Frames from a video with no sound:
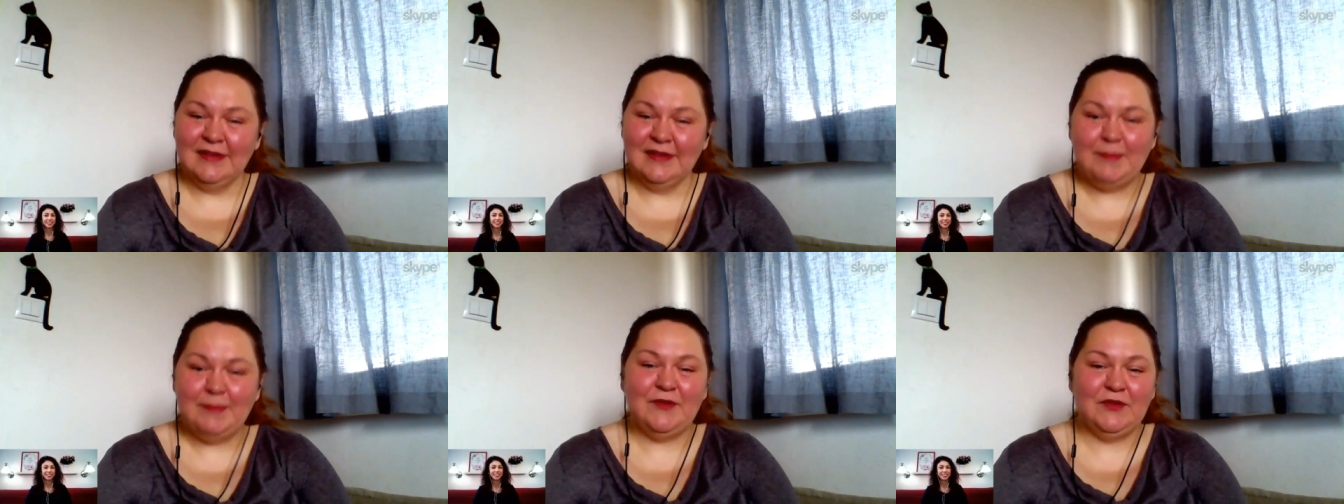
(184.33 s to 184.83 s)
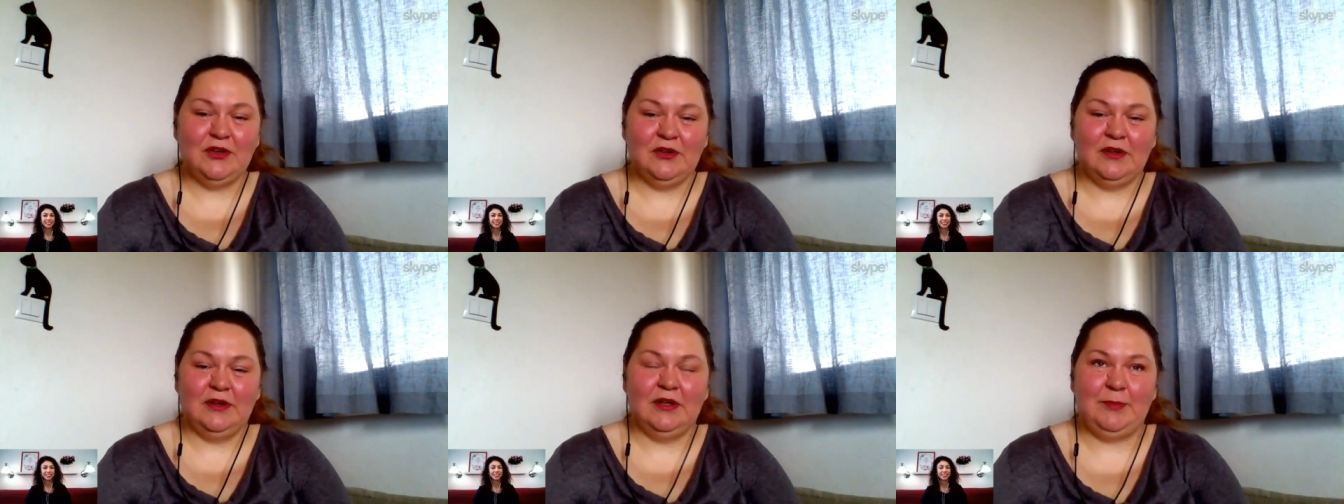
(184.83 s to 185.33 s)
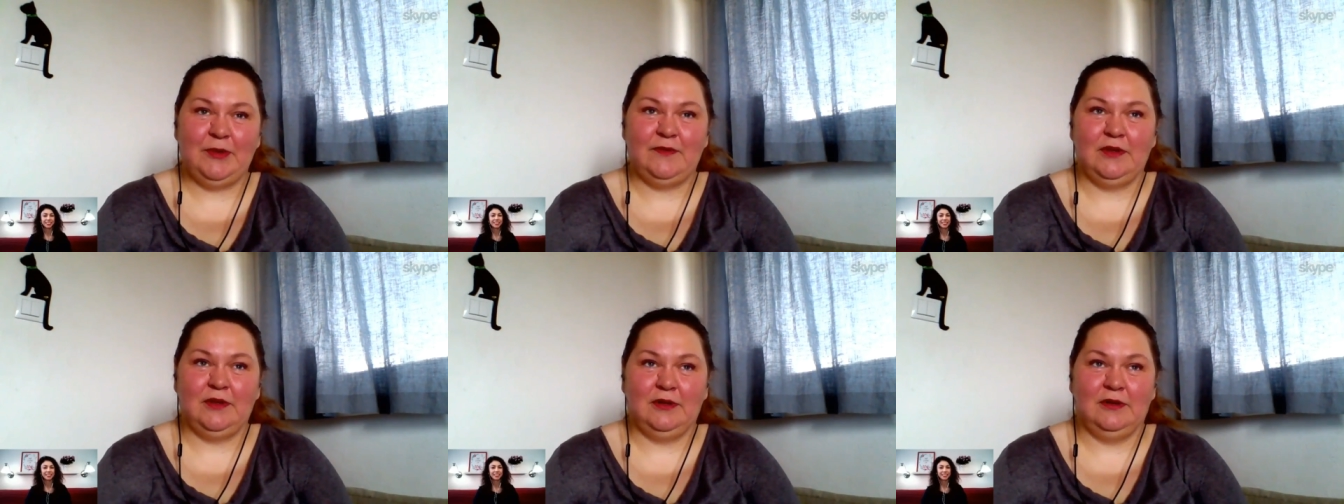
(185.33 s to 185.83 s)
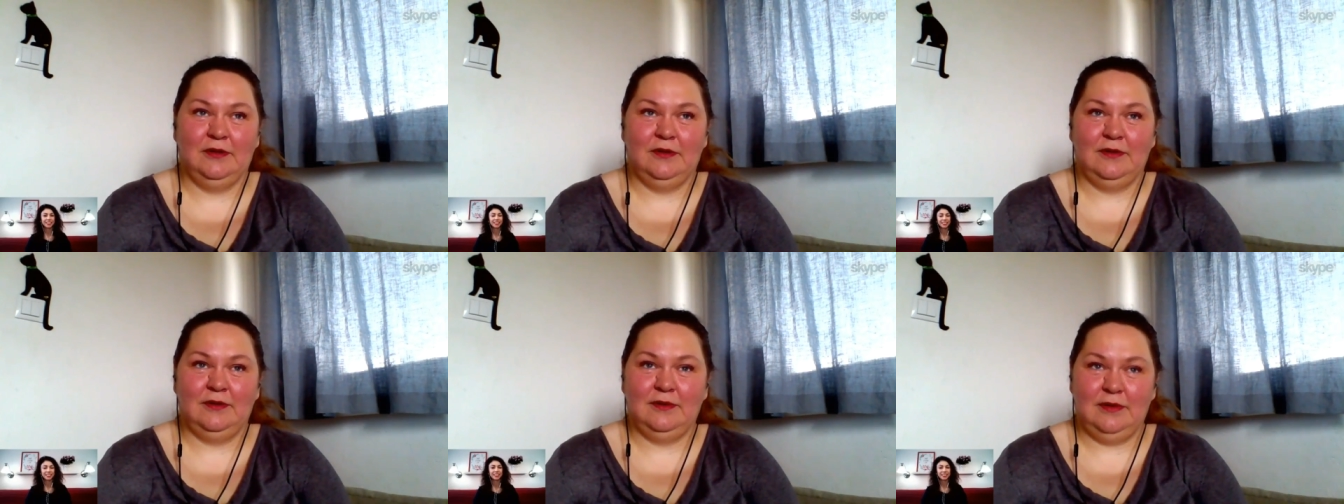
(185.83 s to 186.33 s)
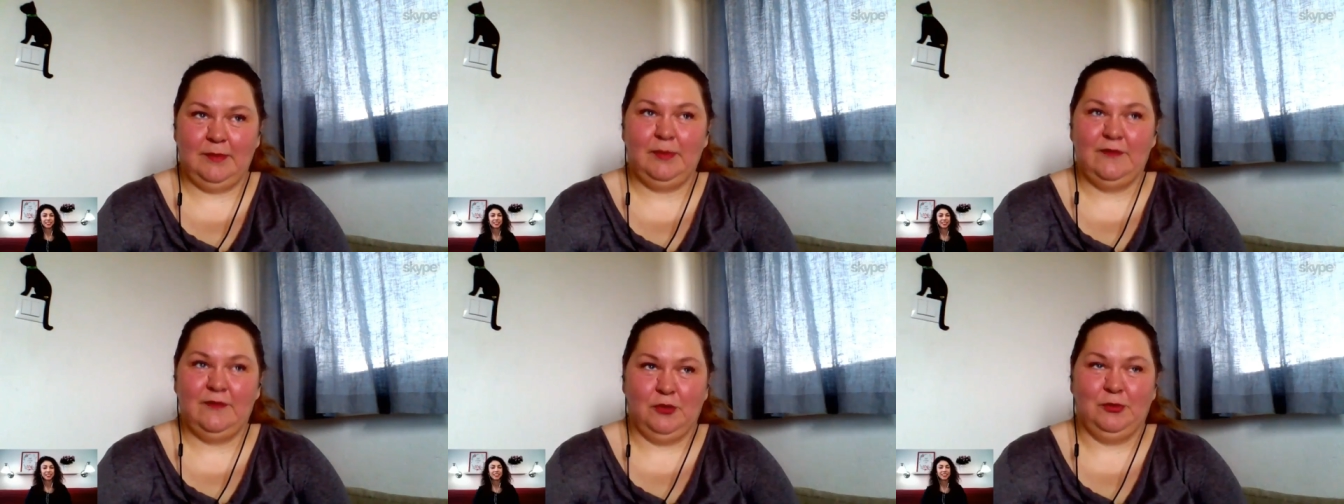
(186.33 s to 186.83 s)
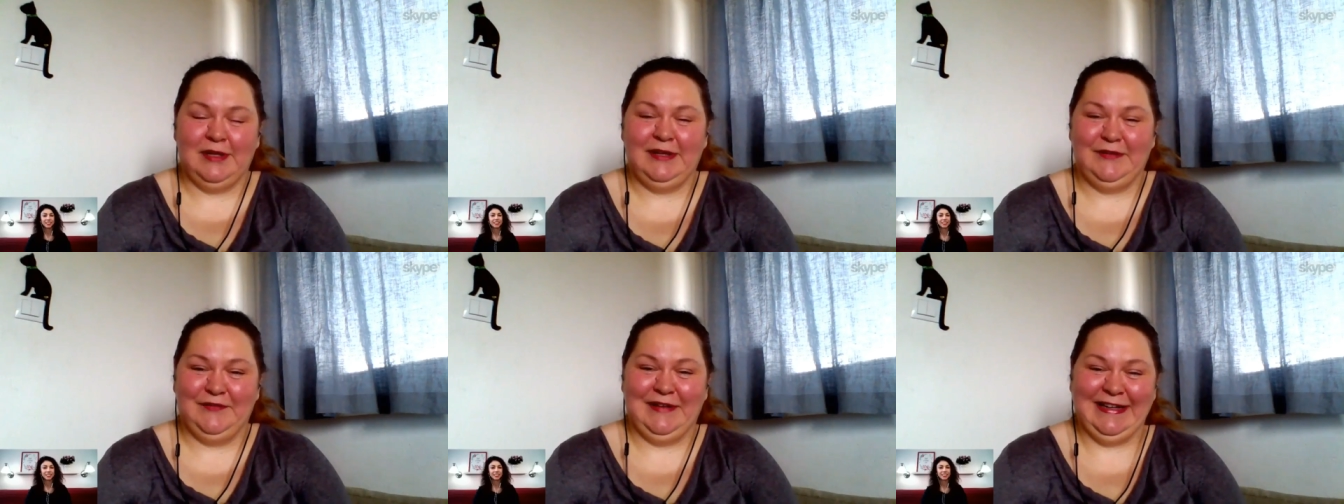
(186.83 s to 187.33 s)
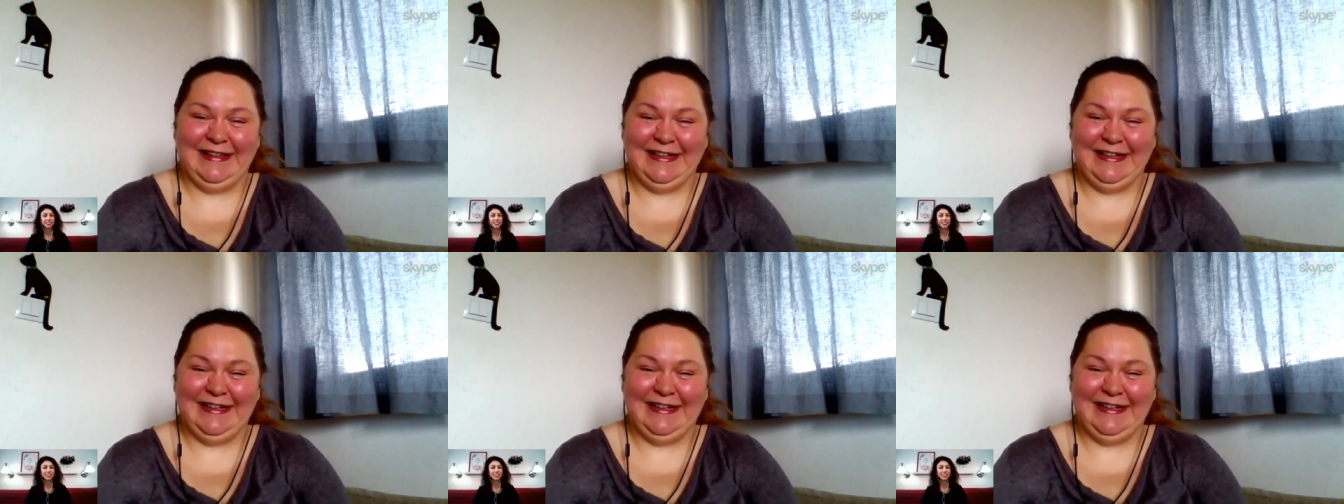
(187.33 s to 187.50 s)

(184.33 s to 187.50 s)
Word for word: na pewno, na pewno na pewno ponad dwa lata,